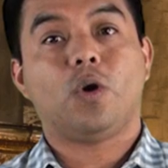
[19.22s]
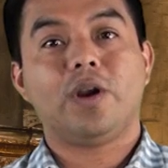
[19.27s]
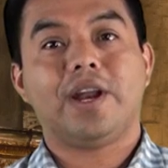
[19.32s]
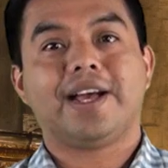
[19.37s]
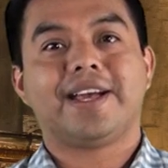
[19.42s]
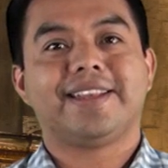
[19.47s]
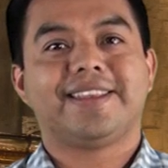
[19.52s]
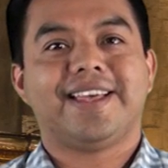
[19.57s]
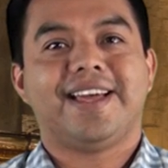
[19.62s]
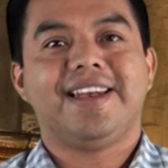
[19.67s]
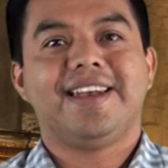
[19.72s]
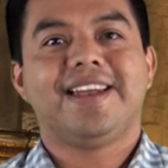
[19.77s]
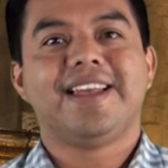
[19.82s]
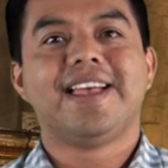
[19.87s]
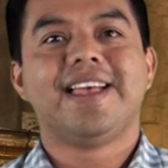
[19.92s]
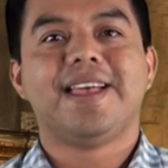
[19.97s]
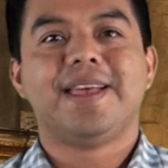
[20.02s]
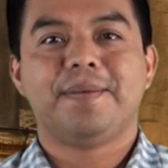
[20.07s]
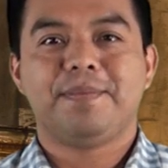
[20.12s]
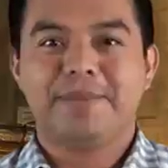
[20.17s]
Hola, ¿qué tal?
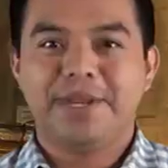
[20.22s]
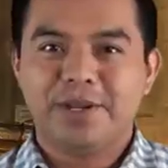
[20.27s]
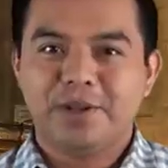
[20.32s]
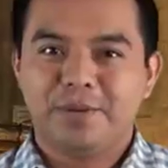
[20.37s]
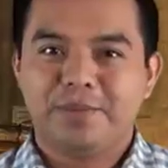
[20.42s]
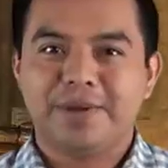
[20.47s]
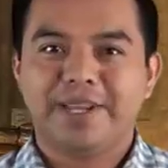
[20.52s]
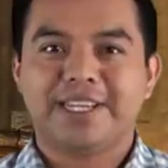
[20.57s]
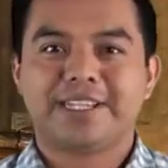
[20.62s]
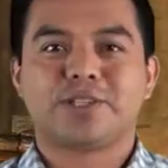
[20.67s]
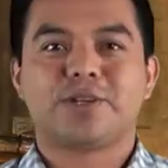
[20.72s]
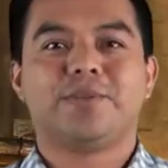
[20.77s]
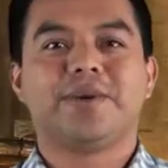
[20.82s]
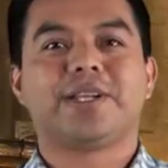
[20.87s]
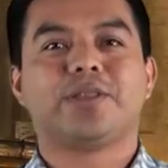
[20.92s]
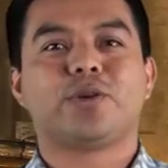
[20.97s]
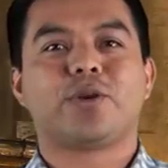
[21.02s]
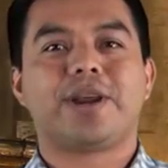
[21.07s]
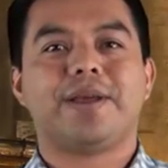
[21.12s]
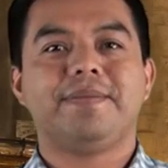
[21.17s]
Mi nombre es
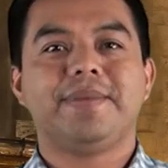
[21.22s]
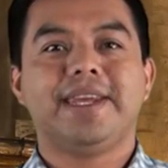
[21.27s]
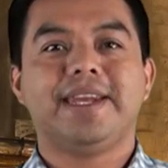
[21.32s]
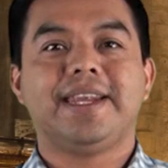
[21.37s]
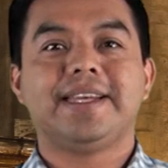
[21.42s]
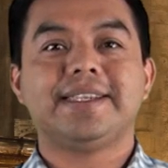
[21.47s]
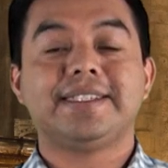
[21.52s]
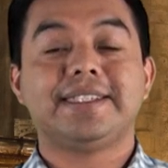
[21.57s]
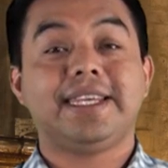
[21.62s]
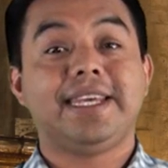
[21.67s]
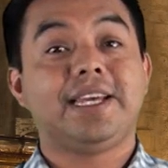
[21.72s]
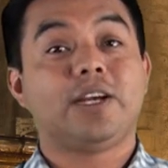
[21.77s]
Roberto Ramírez